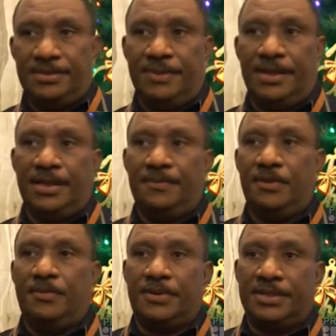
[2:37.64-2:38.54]
sebagai
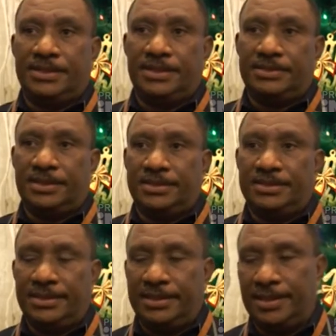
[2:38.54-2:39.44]
pelopor data
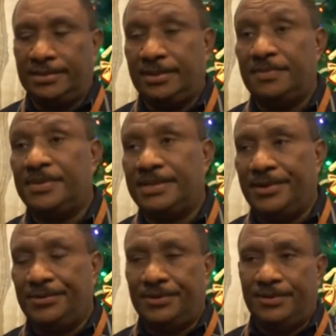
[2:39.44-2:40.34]
statistik yang
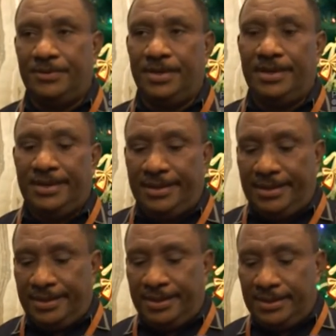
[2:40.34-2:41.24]
terpercaya semua,
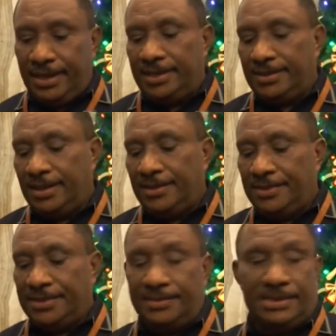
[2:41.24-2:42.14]
kita akan jalan
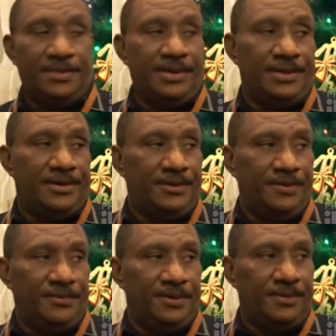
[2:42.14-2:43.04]
bersama-sama dengan
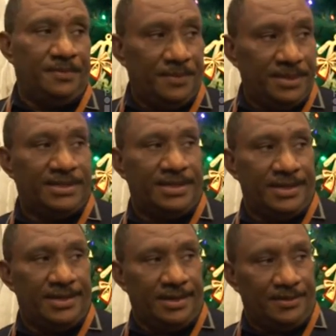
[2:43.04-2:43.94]
pemerintah
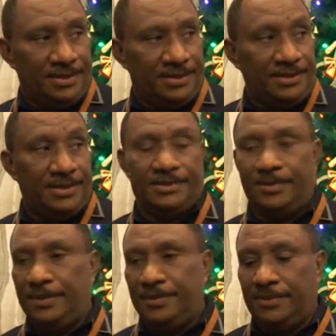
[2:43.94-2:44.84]
daerah dalam hal ini
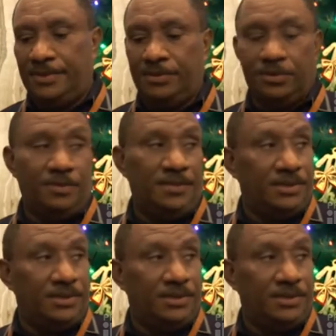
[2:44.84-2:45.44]
Kominfo untuk